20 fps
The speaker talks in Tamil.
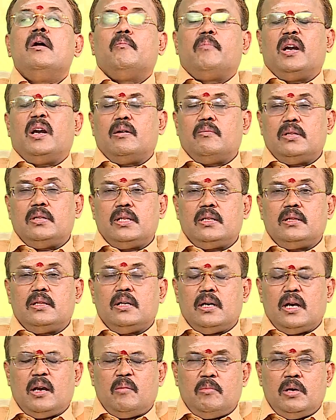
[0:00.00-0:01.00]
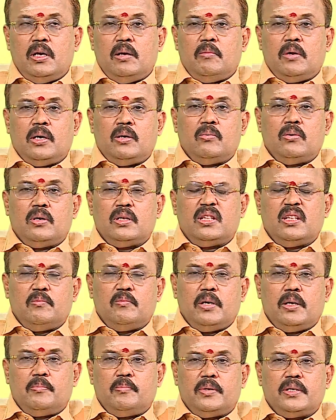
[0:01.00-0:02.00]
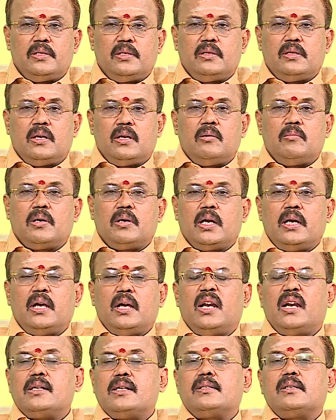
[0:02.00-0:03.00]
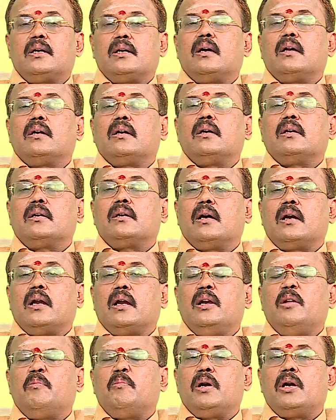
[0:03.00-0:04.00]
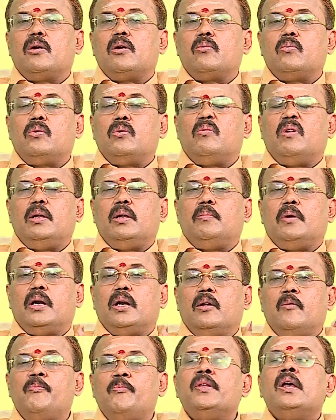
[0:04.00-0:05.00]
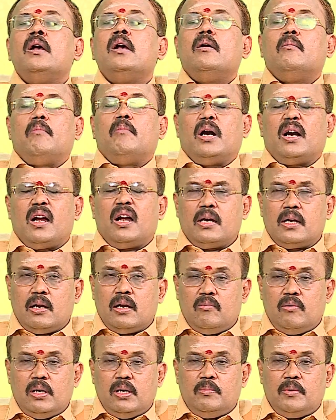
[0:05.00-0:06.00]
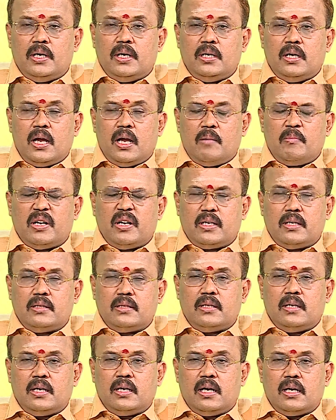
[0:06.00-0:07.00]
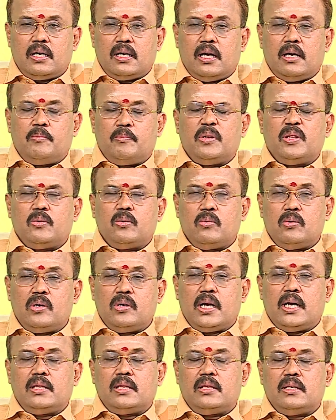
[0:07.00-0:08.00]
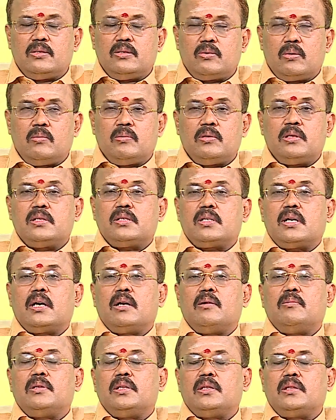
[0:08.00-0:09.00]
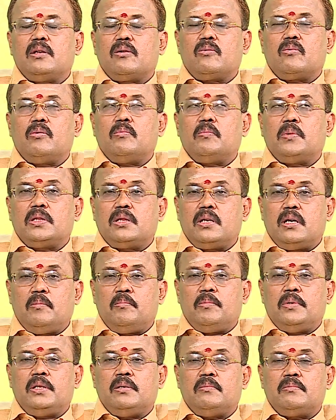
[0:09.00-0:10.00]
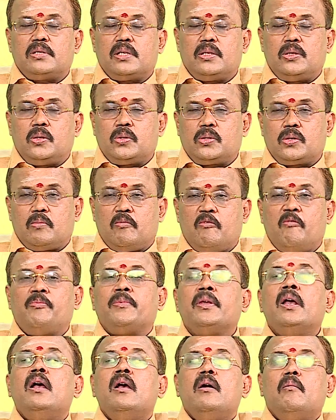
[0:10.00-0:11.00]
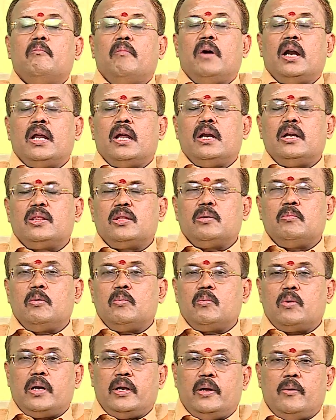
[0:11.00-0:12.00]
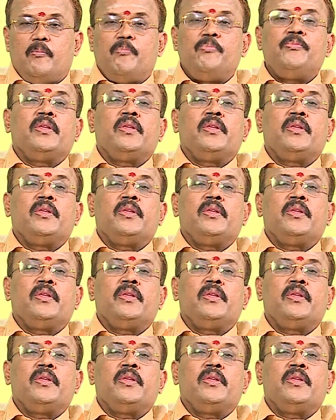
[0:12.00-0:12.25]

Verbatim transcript: பல விதத்தில் நன்மையும் அனுகூலத்தையும் ஏற்படுத்தி தரும் கன்னியாராசிக்காரர்களுக்கு கண்டிப்பாக குரு வழிபாடு மகான்கள் வழிபாடு நாமக்கீர்த்தனைகள் கேட்பது குரு காயத்ரி சொல்வது சகல விதத்தில் குடும்பத்தில் நிம்மதியும் சந்தோஷமும் மன அழுத்தமும் குறையும்